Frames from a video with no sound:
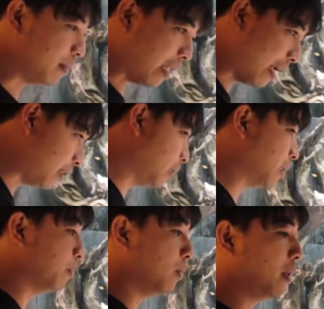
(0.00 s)
dari
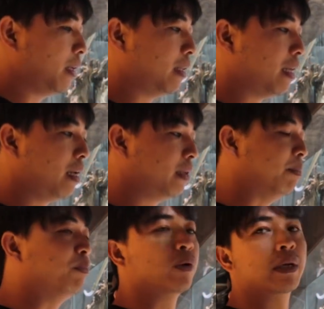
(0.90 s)
sistem juga kita
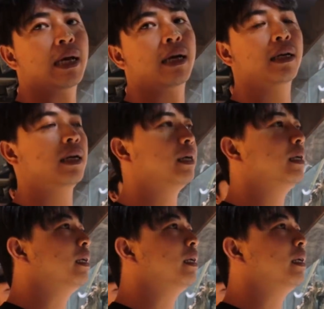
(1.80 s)
sempurnakan sudah